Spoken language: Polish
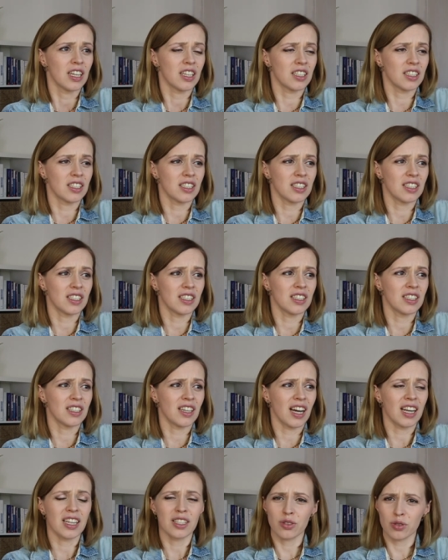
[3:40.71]
e,
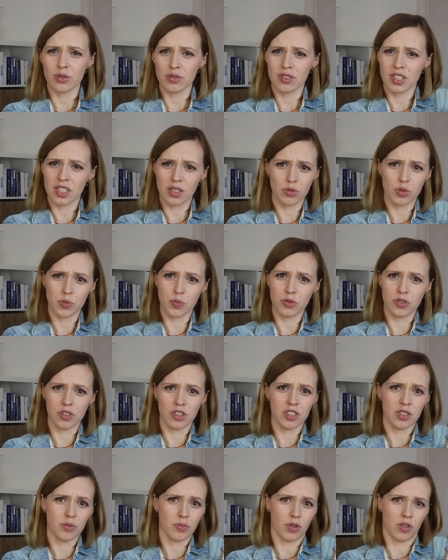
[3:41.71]
ale to tak już
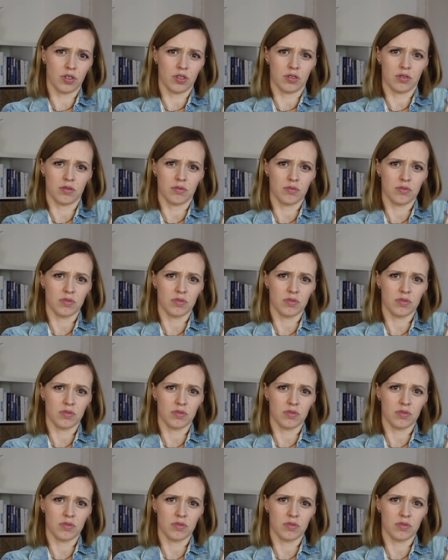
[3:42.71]
później nie boli.